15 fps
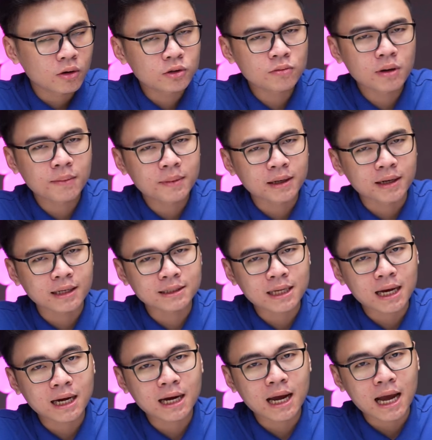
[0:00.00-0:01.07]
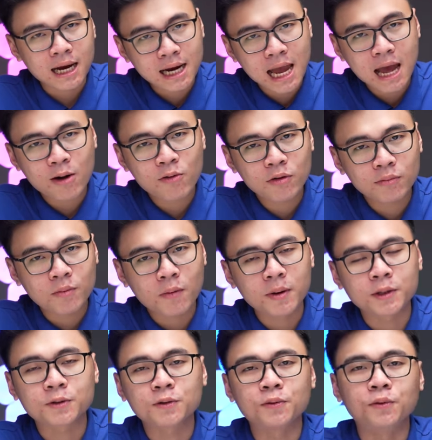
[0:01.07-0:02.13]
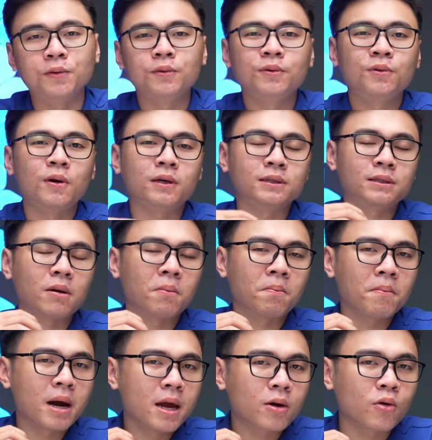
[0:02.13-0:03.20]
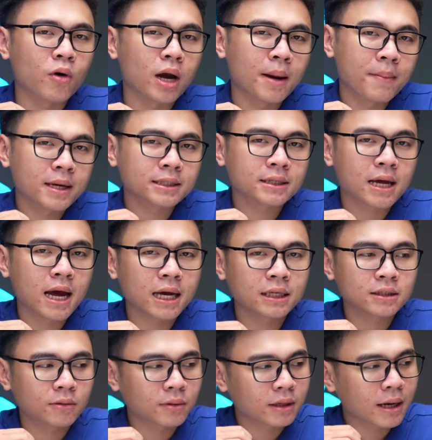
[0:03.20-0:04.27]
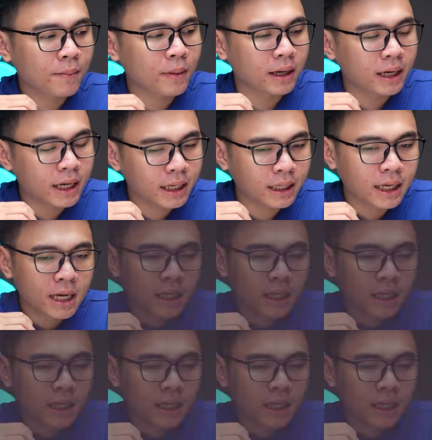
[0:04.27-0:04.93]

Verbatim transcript: nói chung là mình đánh giá khá cao bo mạch chủ thuộc dòng B của MSI trong những năm gần đây